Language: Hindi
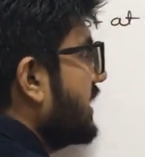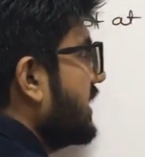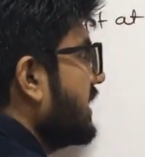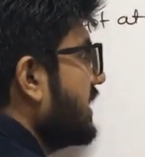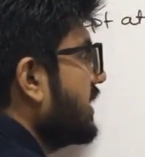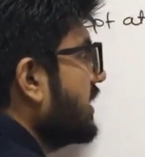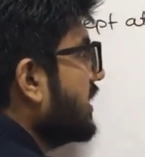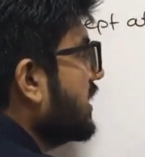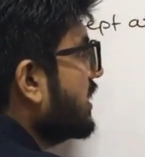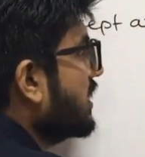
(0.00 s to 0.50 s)
है
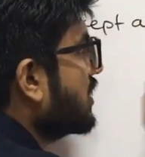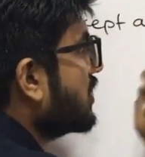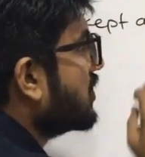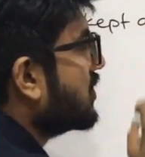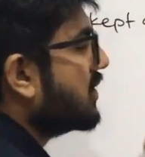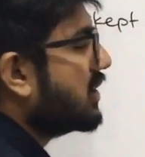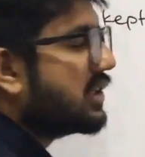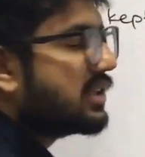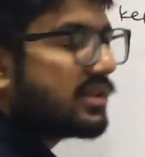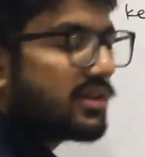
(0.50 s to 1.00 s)

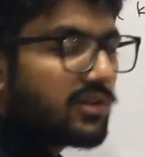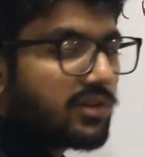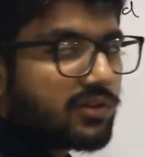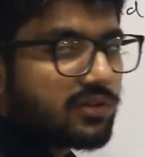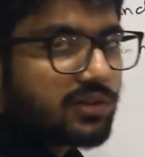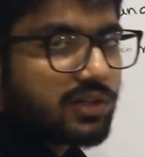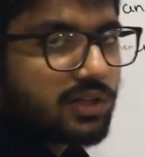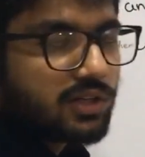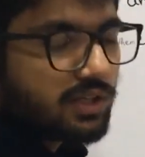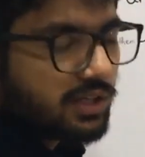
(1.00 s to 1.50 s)
तो ये लो
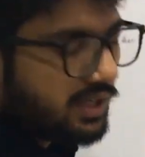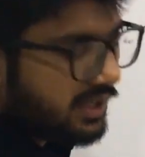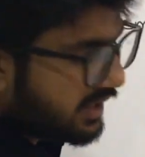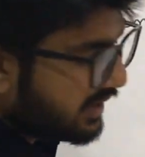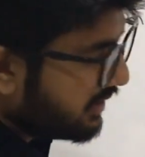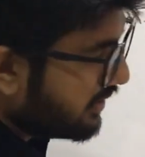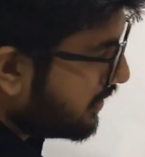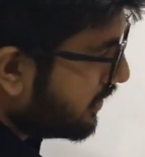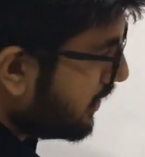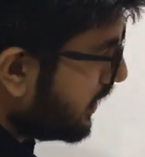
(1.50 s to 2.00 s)

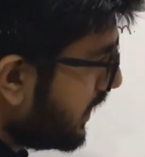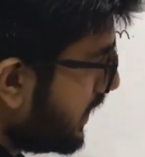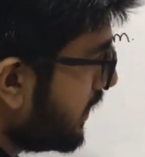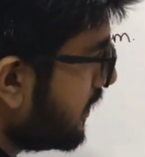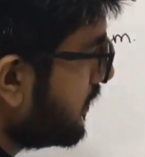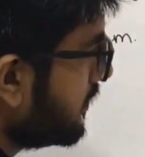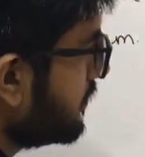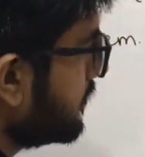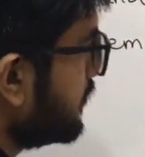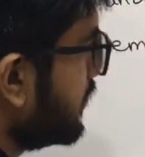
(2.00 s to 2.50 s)
इन
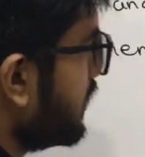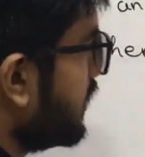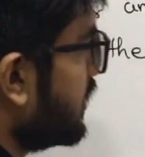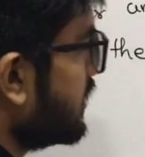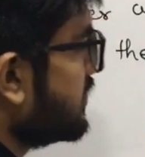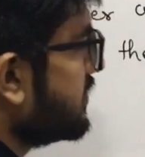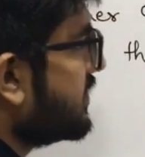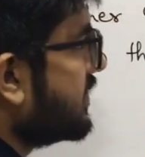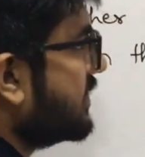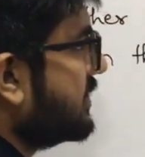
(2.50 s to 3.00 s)
एक
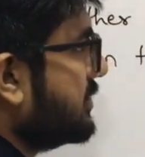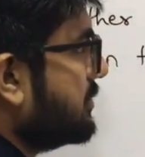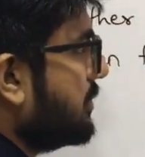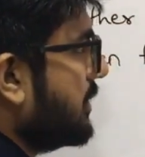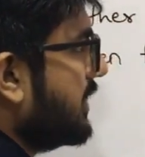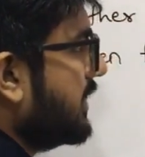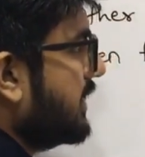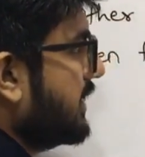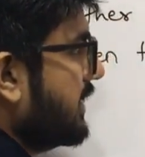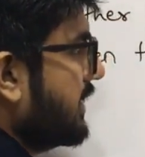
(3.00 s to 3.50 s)
डिस्टेंस
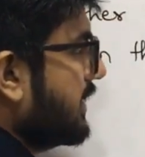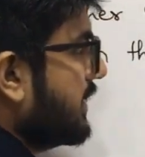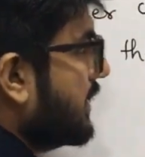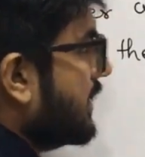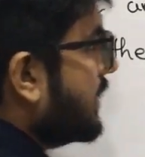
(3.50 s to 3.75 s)
पे नहीं है